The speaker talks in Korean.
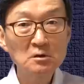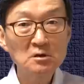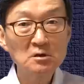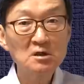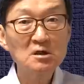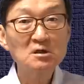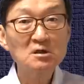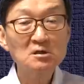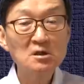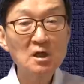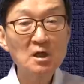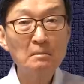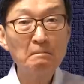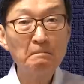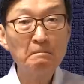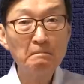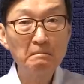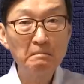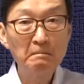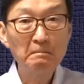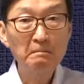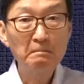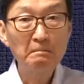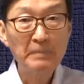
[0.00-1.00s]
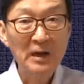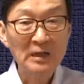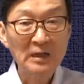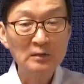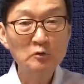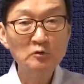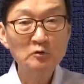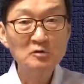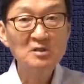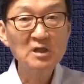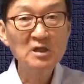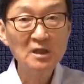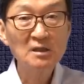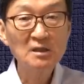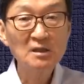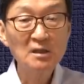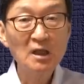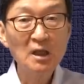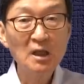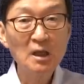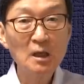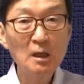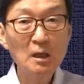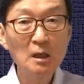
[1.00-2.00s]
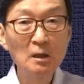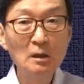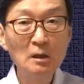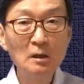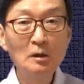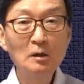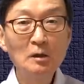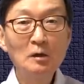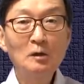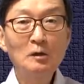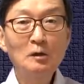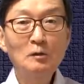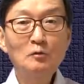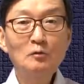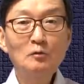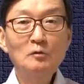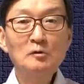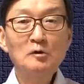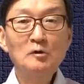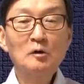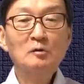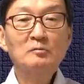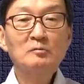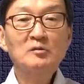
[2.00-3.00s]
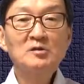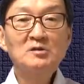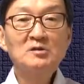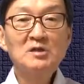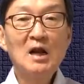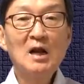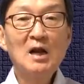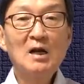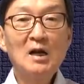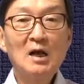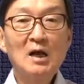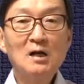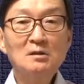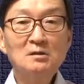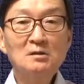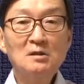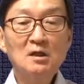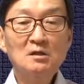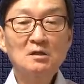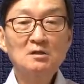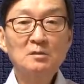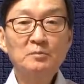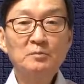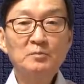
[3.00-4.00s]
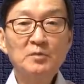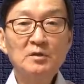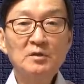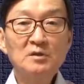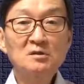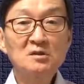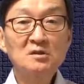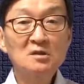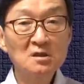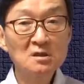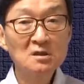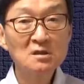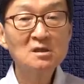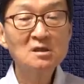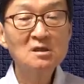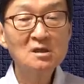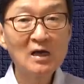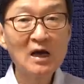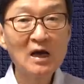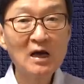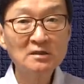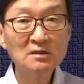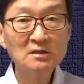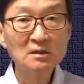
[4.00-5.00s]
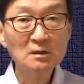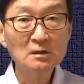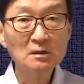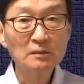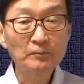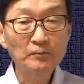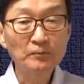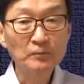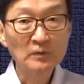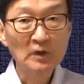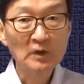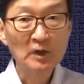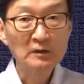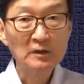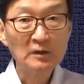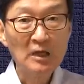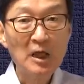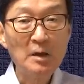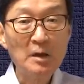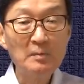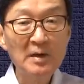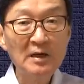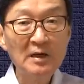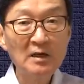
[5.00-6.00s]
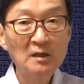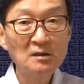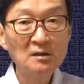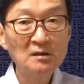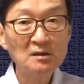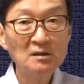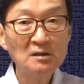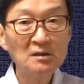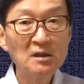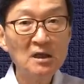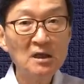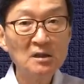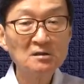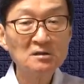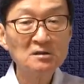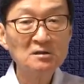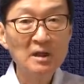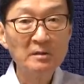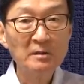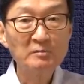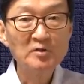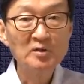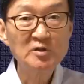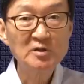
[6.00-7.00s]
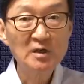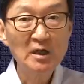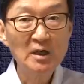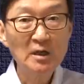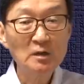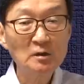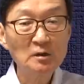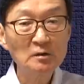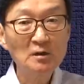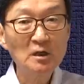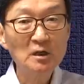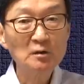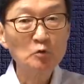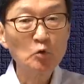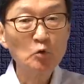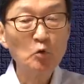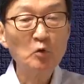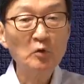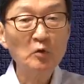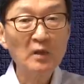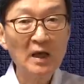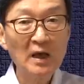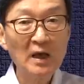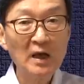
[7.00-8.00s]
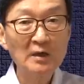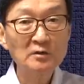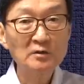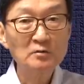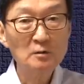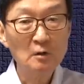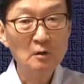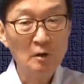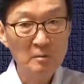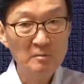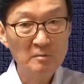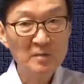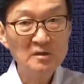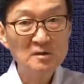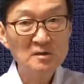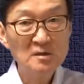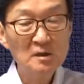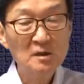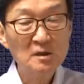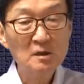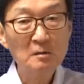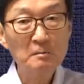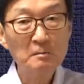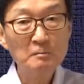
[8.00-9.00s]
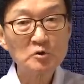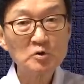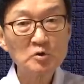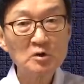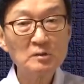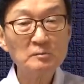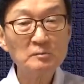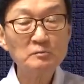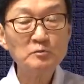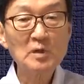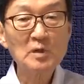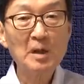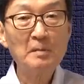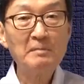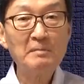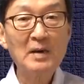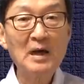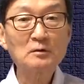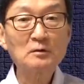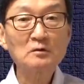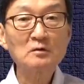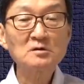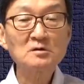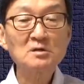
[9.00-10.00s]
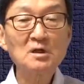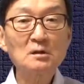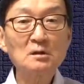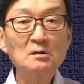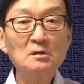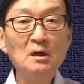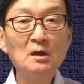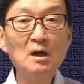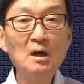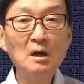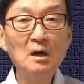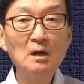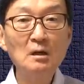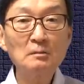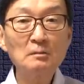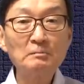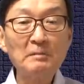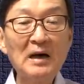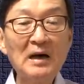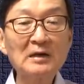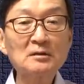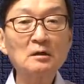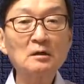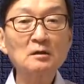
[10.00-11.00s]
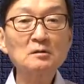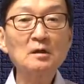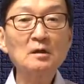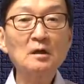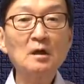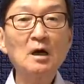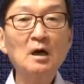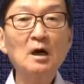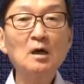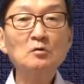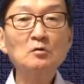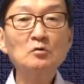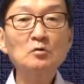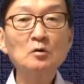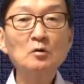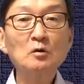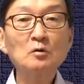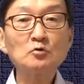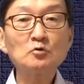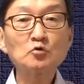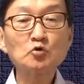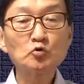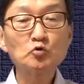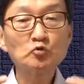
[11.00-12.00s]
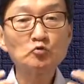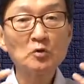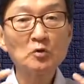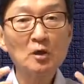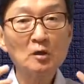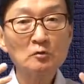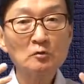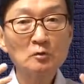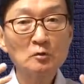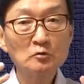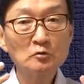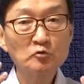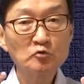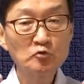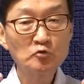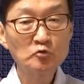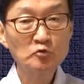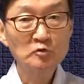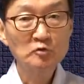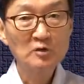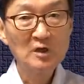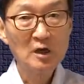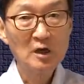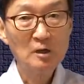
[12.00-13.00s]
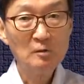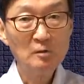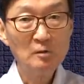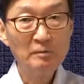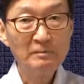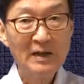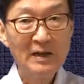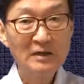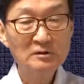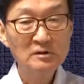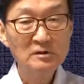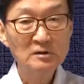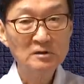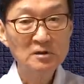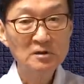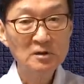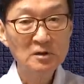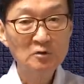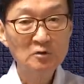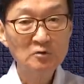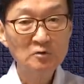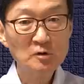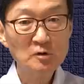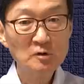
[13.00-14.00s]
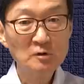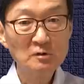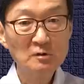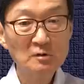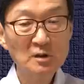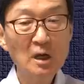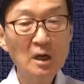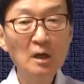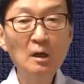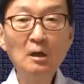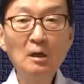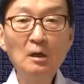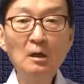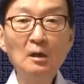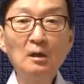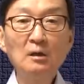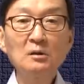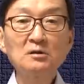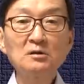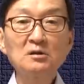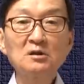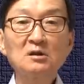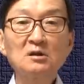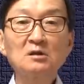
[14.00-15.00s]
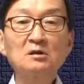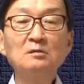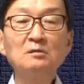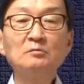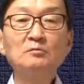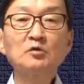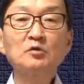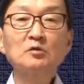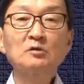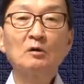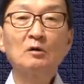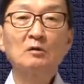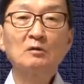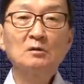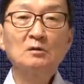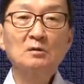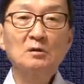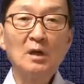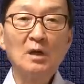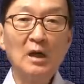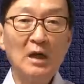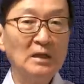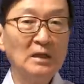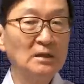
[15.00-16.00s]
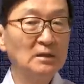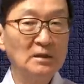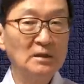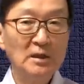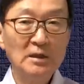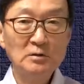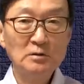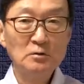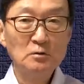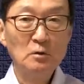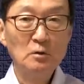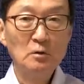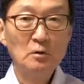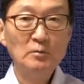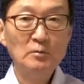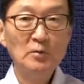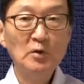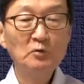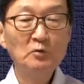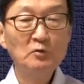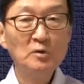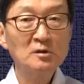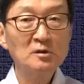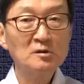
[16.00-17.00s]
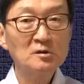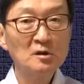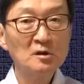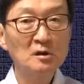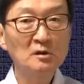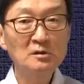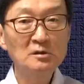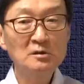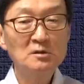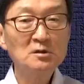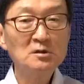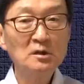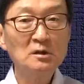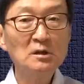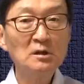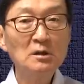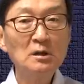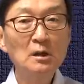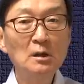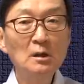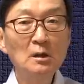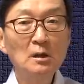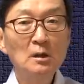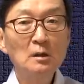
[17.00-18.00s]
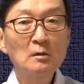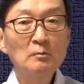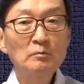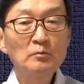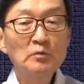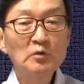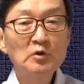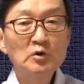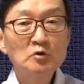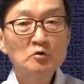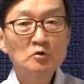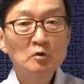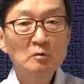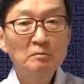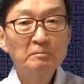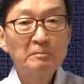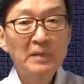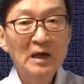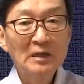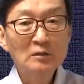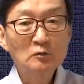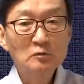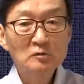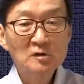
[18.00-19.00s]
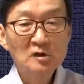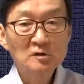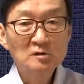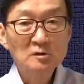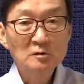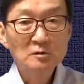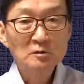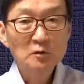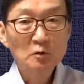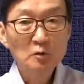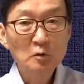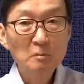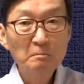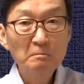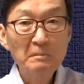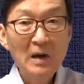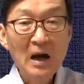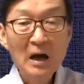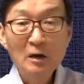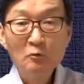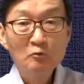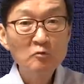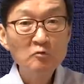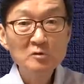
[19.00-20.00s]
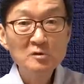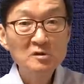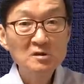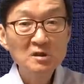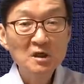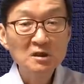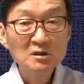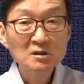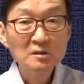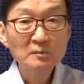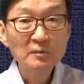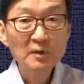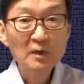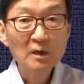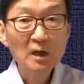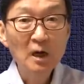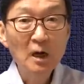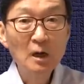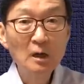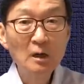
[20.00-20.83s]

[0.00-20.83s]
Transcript: 시스템 반도체인데 여러분이 잘 알다시피 지금까지는 대만의 TSMC나 이런 데 통해 가지고 얼마든지 그런 첨단 반도체를 받아들여 갖고 중국의 군수 산업을 발전시킬 수 있는데 지금부터는 안 되죠. 미국이 철저히 미중 반도체 전쟁으로 막고 있지 않습니까?